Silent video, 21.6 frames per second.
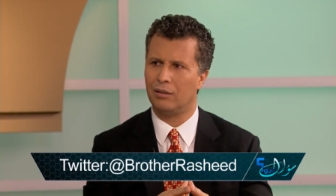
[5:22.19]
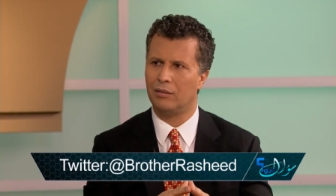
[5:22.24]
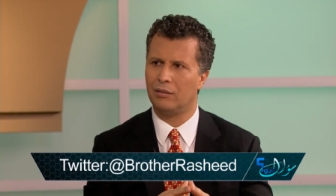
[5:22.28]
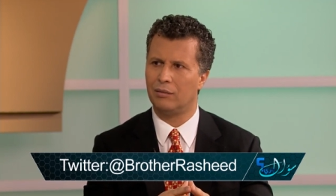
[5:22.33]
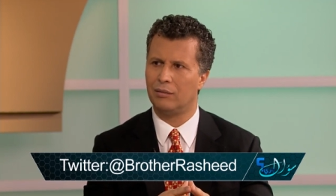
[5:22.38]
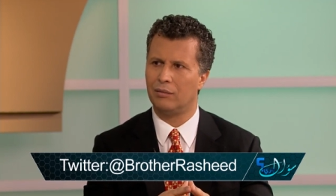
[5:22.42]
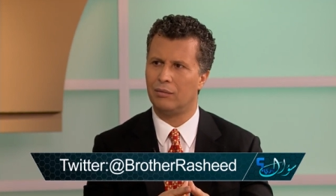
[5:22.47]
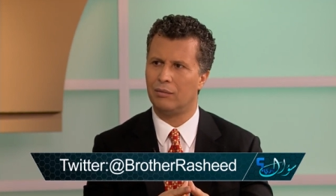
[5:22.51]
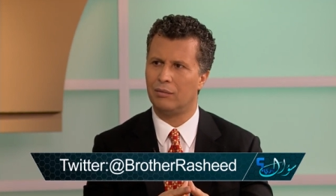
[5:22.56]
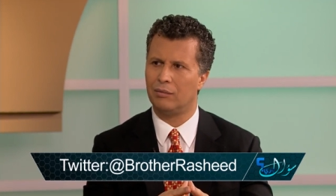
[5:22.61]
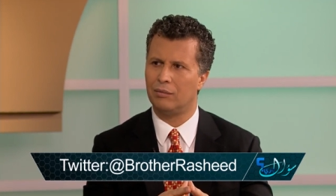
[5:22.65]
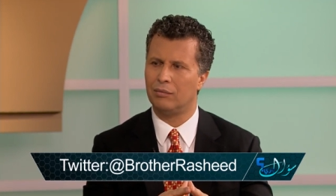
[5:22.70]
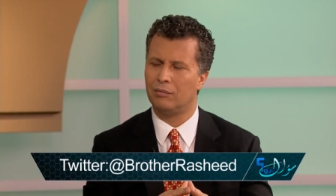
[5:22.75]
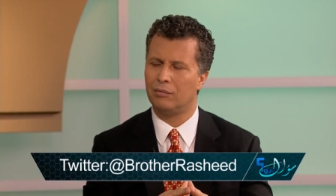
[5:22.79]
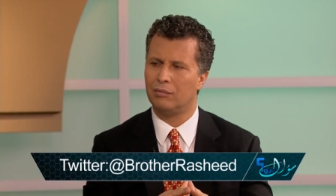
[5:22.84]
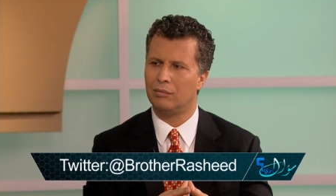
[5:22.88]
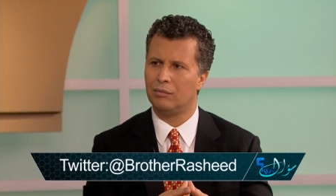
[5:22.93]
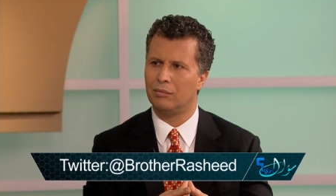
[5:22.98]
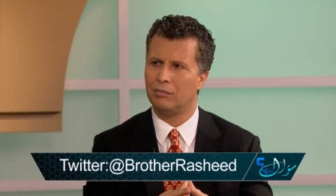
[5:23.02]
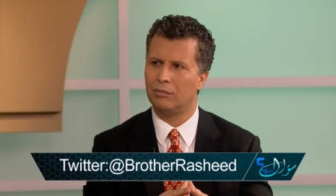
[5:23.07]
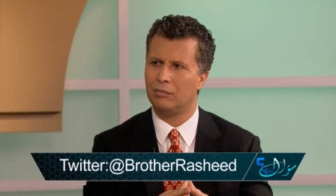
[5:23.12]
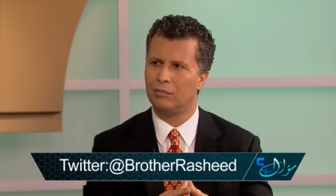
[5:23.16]
آه.
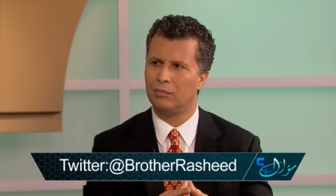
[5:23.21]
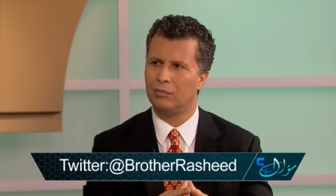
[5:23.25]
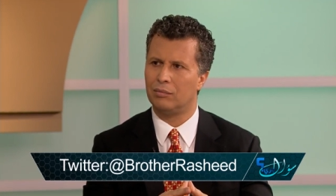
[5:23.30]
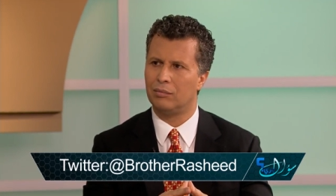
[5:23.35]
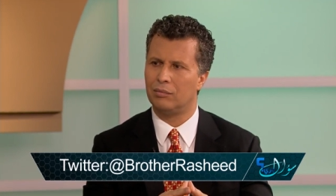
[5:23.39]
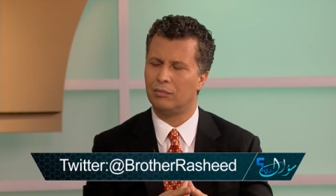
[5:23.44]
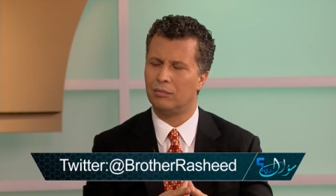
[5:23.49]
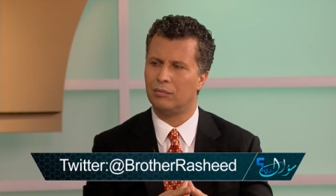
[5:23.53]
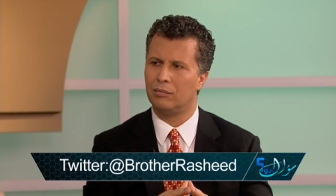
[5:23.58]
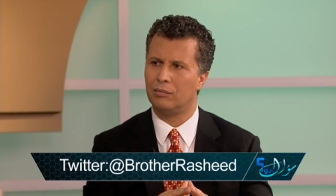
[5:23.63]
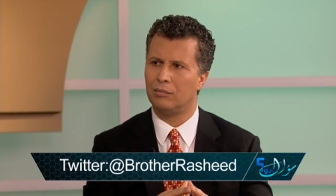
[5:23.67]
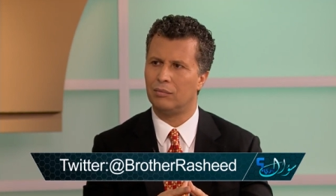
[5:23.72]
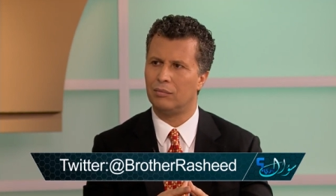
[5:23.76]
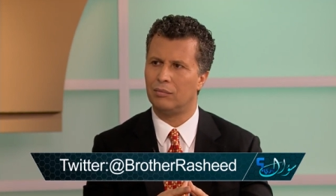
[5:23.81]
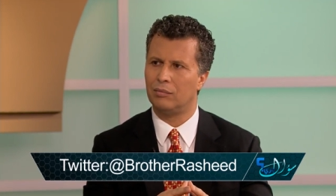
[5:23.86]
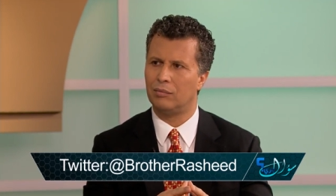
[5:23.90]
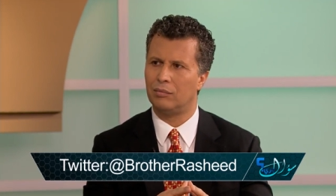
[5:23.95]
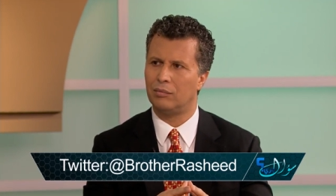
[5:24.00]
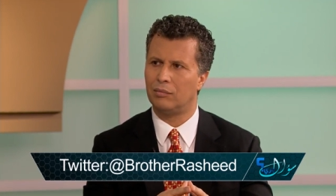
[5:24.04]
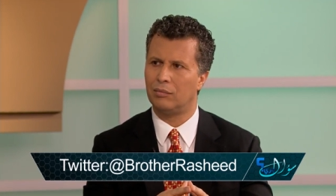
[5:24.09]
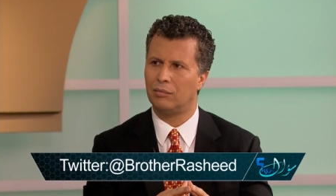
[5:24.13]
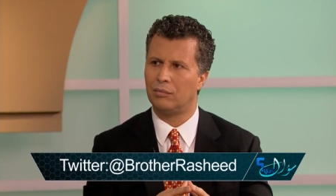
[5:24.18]
لكن الحروب
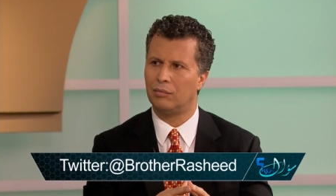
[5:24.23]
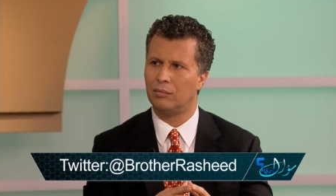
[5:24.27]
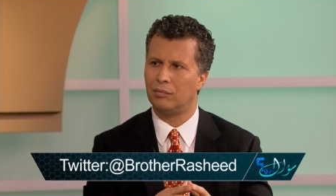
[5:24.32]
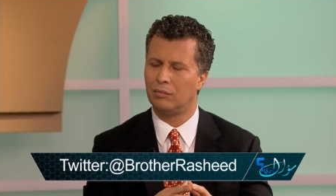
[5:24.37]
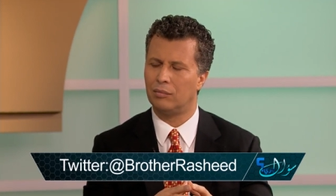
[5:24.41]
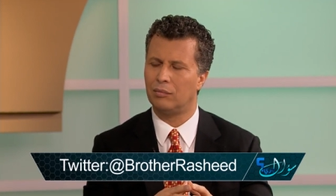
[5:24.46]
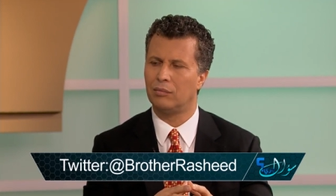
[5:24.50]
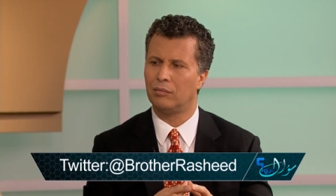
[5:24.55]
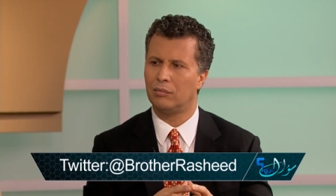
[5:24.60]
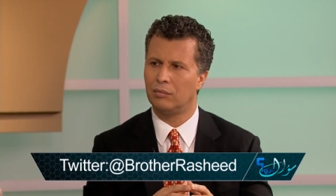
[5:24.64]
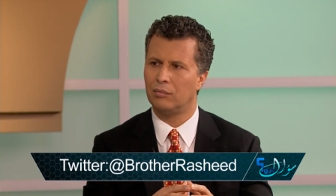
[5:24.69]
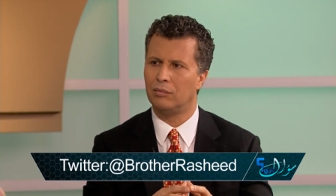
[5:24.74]
الصليبية